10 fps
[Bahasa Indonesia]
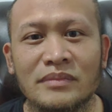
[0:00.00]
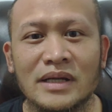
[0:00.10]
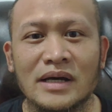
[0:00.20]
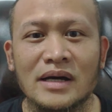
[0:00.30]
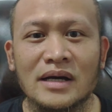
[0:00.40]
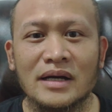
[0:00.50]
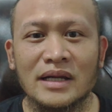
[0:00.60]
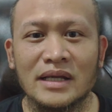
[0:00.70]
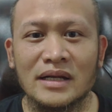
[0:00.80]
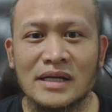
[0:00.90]
Bila
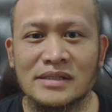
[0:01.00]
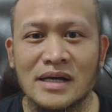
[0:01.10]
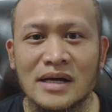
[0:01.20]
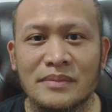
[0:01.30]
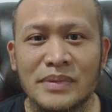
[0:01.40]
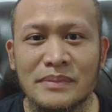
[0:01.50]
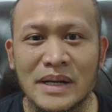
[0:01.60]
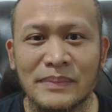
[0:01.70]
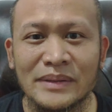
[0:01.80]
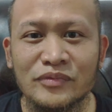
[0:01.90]
kalian rasa
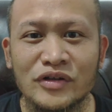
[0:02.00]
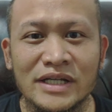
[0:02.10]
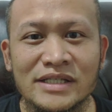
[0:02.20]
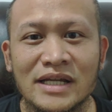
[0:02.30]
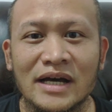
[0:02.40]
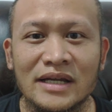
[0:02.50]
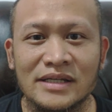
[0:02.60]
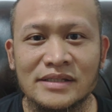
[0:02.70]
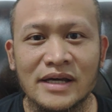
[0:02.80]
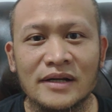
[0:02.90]
bermanfaat video ini silahkan
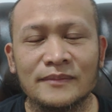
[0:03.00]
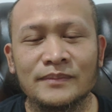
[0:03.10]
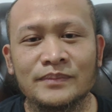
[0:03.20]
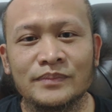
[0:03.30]
di share.